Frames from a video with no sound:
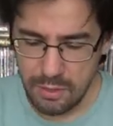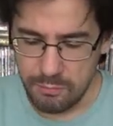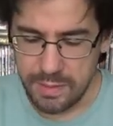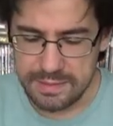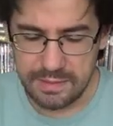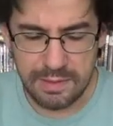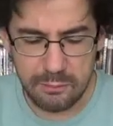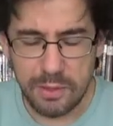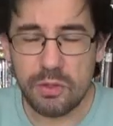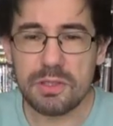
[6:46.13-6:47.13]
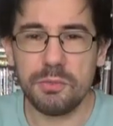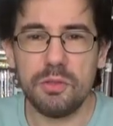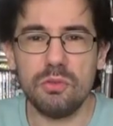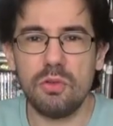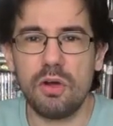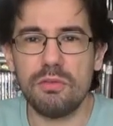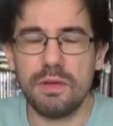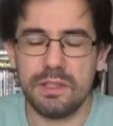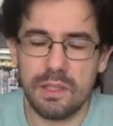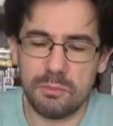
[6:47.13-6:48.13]
mas ainda era uma coisa muito
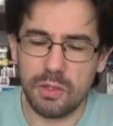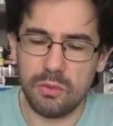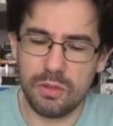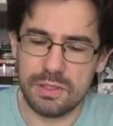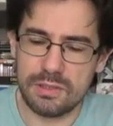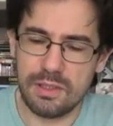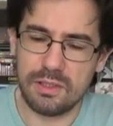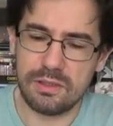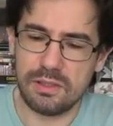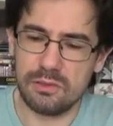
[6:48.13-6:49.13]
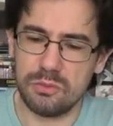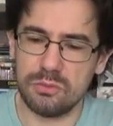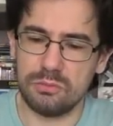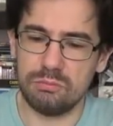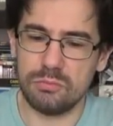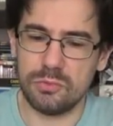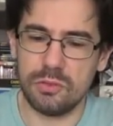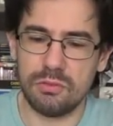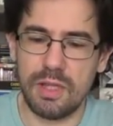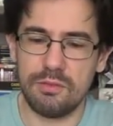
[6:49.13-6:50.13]
nova, ainda era uma coisa que não
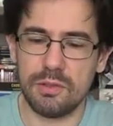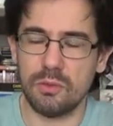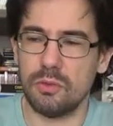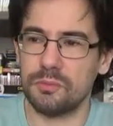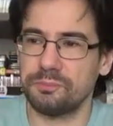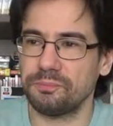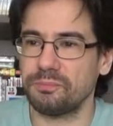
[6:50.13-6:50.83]
estava no,